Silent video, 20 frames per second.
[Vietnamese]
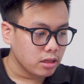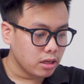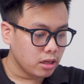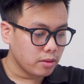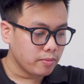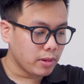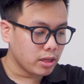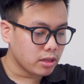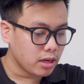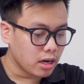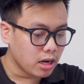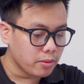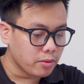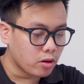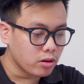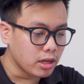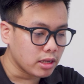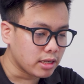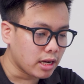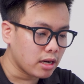thì mình thấy là
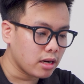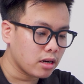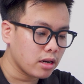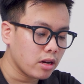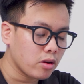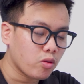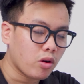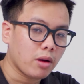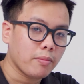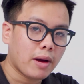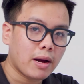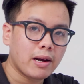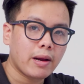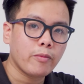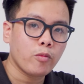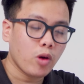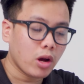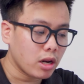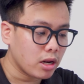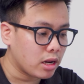nó có thể chạy được lên khoảng
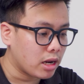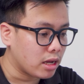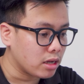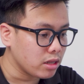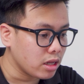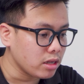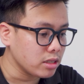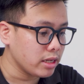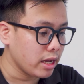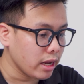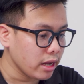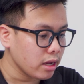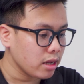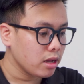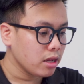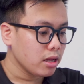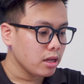35W là rất là dễ